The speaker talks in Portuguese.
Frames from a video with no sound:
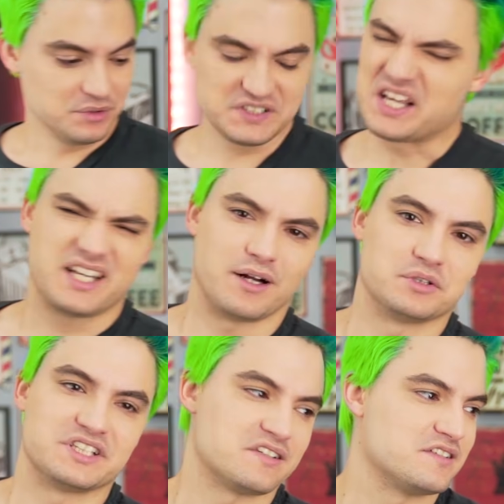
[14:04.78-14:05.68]
não sei o que
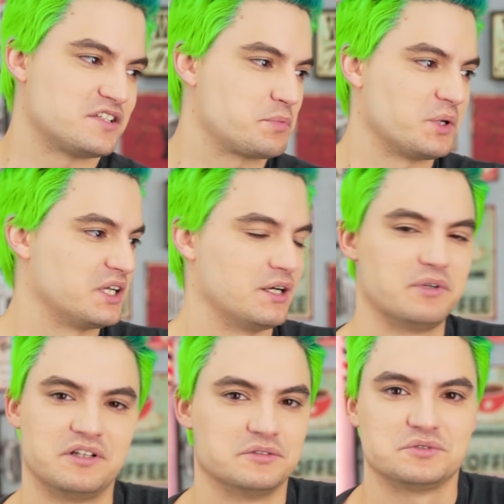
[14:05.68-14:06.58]
acontece nesses
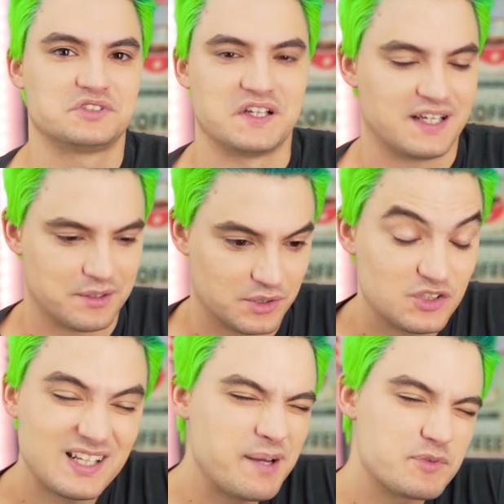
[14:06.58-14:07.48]
programas, não. Não sei o que acontece.
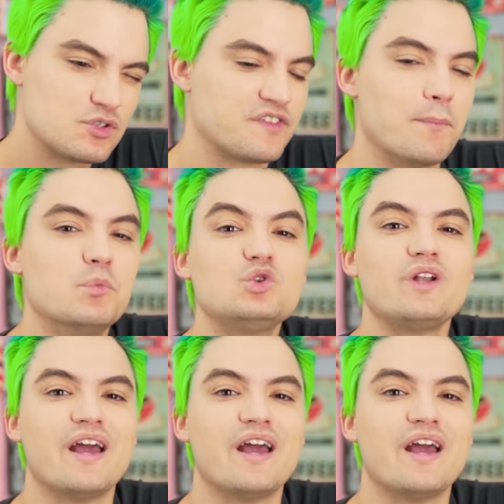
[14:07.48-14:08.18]
Será que a pessoa fica muito